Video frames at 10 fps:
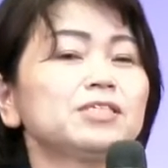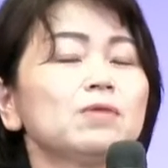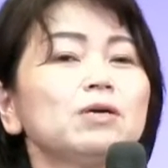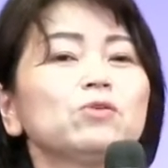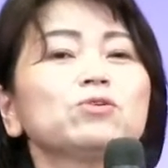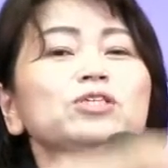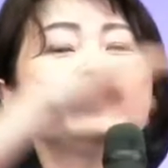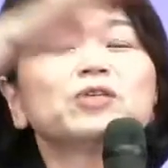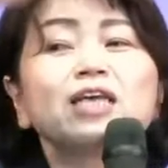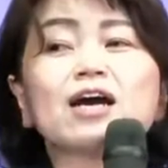様の
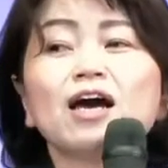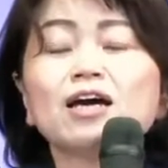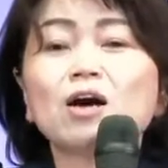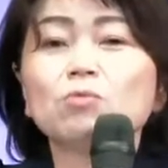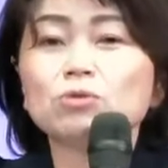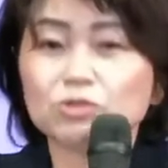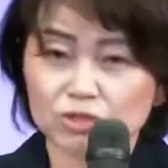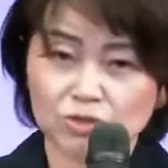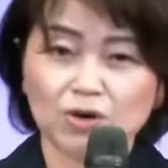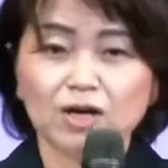国の世界観を持つ
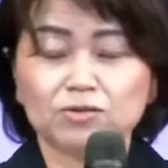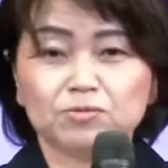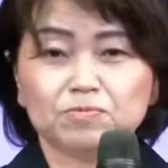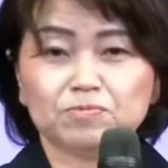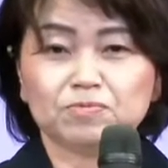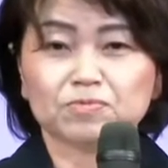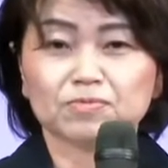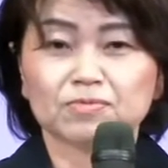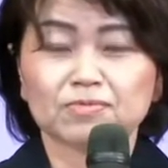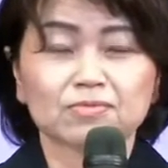必要がある。So we need